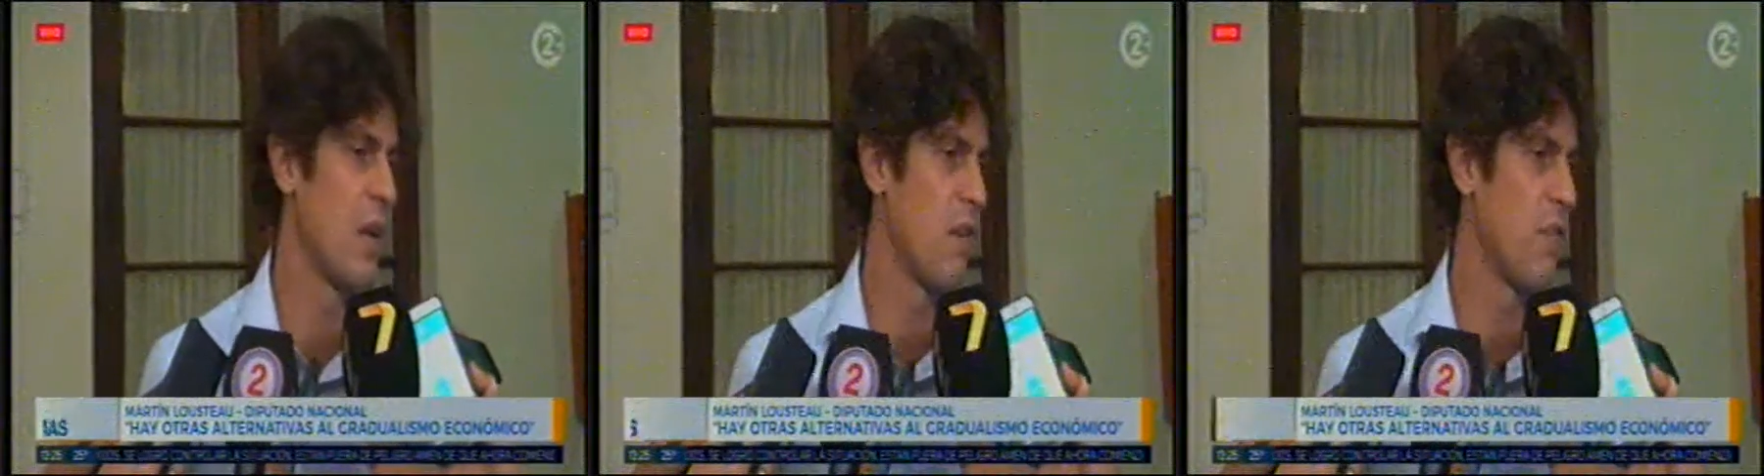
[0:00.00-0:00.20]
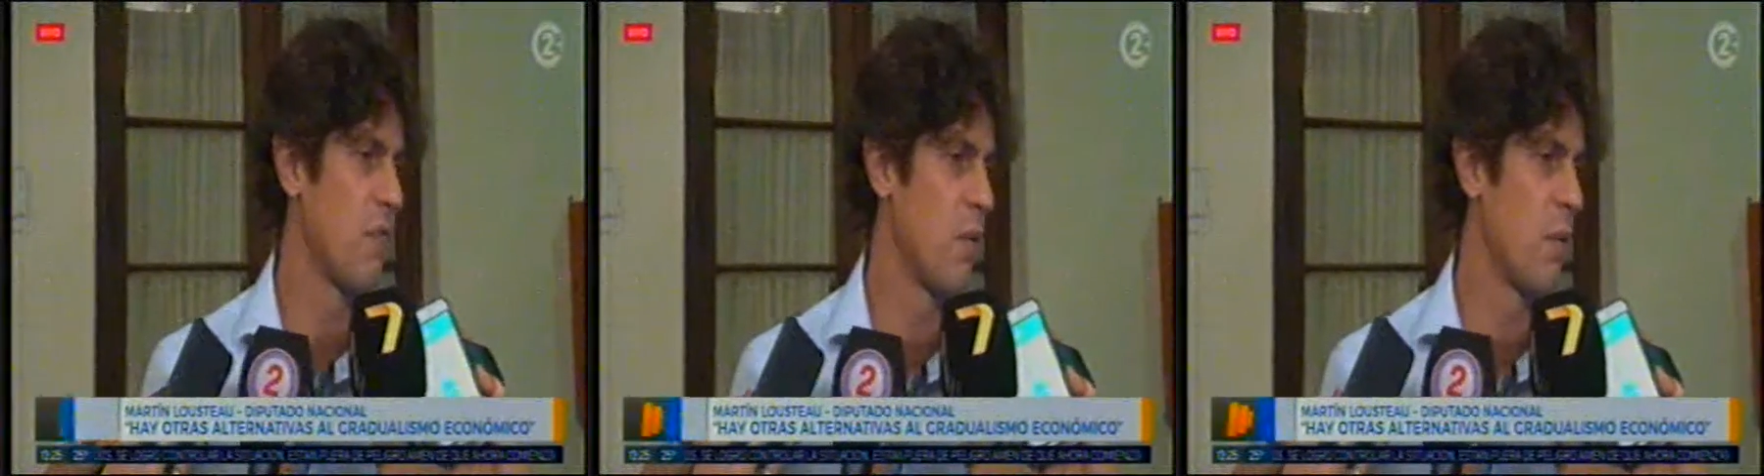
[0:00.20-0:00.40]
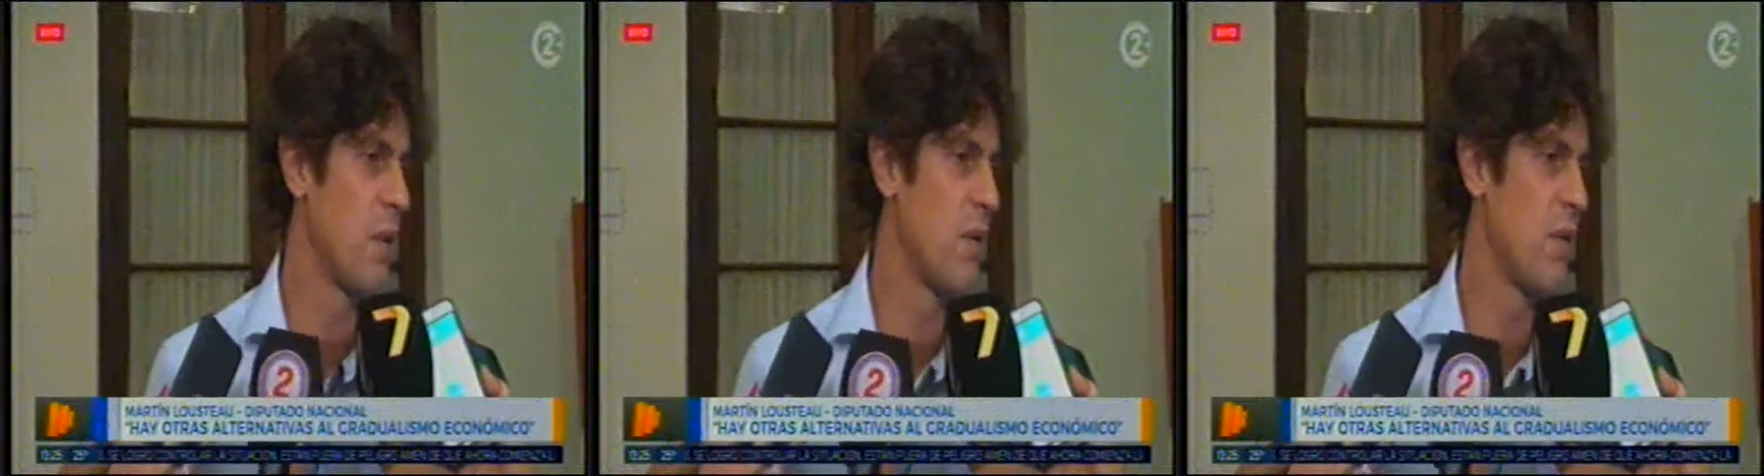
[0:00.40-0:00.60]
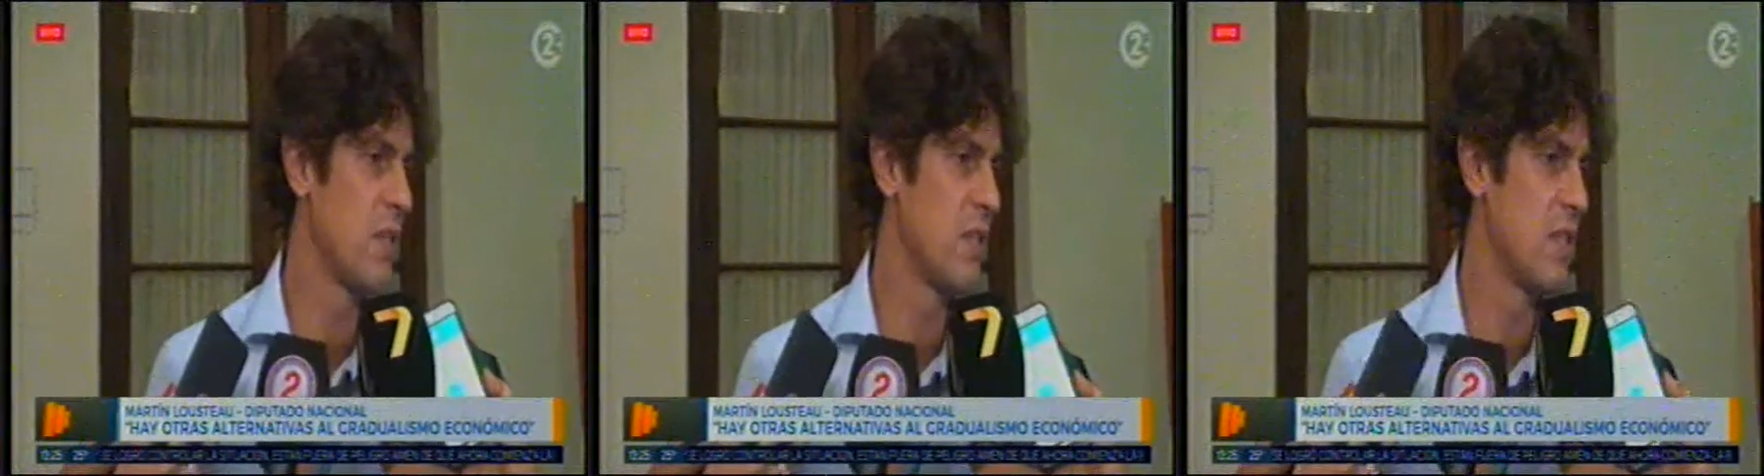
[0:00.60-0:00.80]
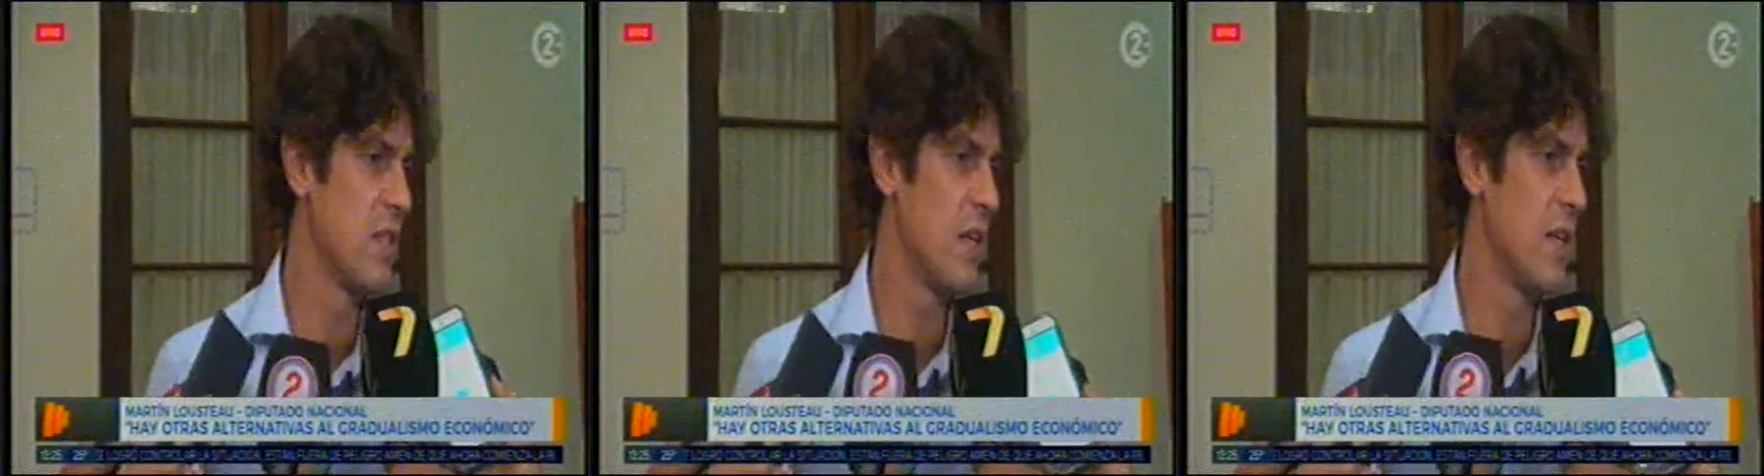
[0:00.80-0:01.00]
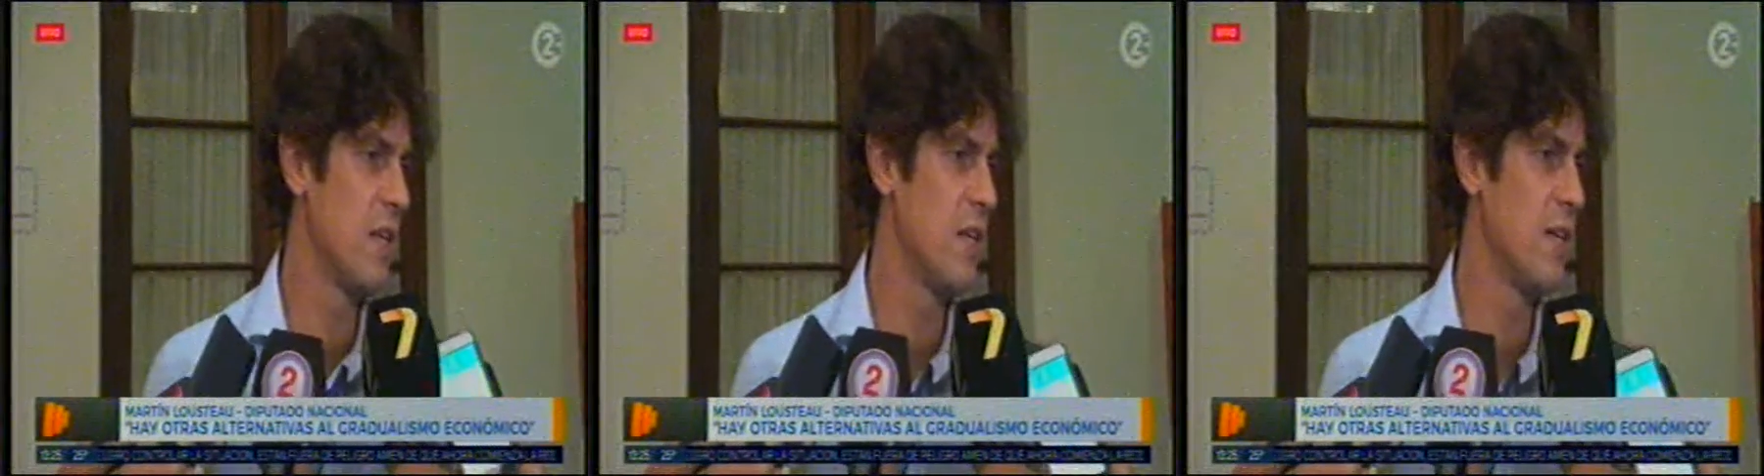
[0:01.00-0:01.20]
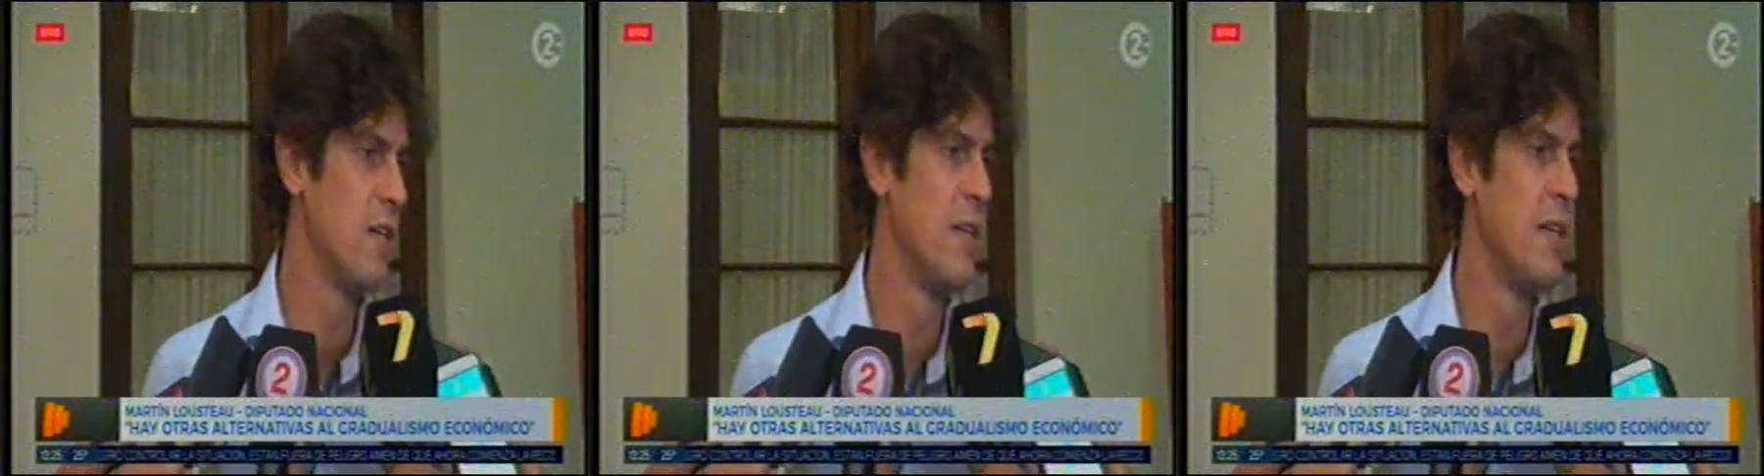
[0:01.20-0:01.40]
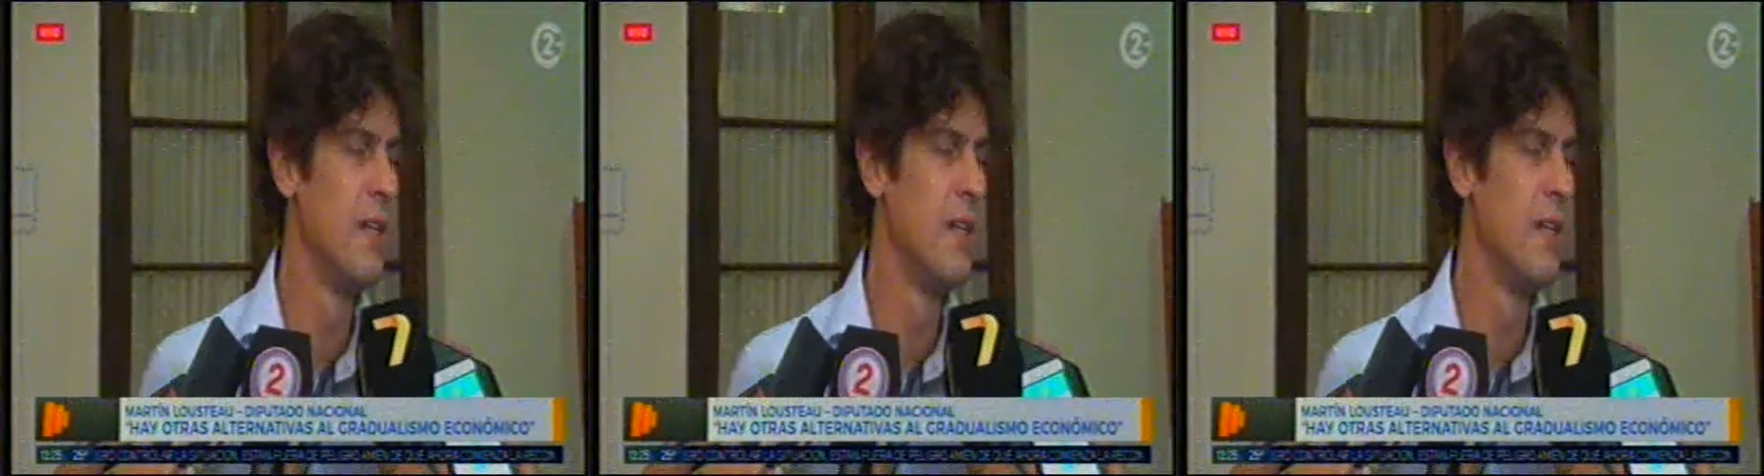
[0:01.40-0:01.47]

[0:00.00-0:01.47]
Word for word: la reforma universitaria